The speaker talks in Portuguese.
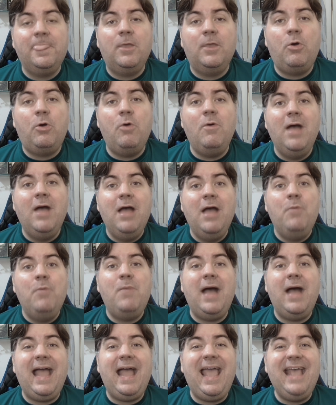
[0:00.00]
com
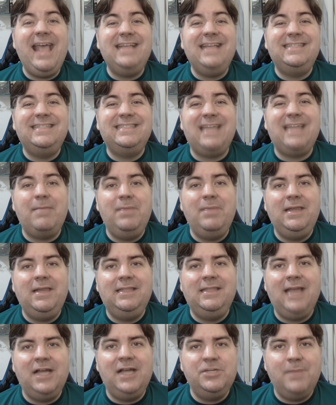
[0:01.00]
uma
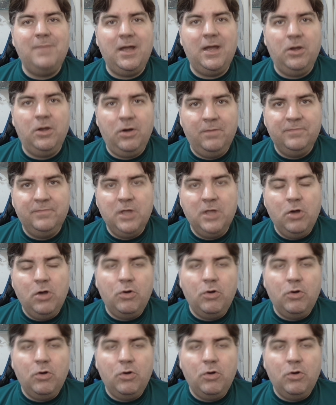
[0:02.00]
estabilidade maior.